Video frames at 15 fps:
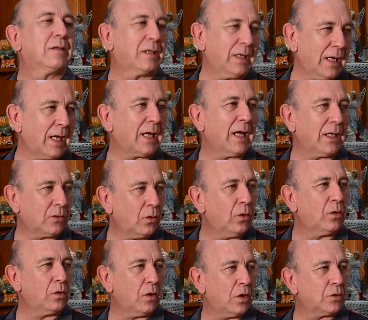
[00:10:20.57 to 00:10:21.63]
Que todos
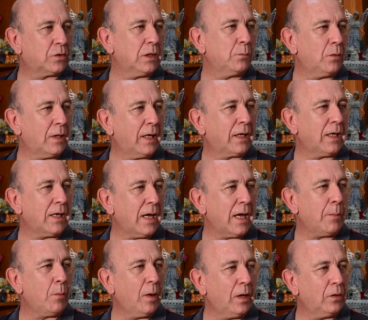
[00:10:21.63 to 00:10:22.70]
conocemos aquella
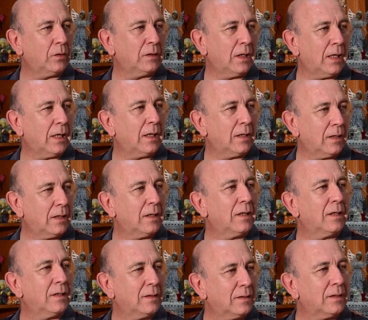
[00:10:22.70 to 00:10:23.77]
época. Que marcó
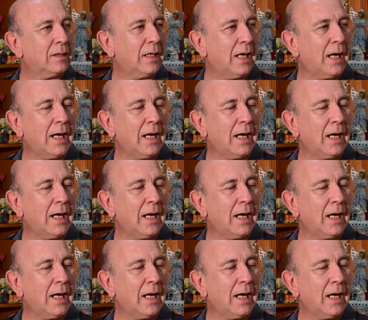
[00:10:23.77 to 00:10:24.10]
y muy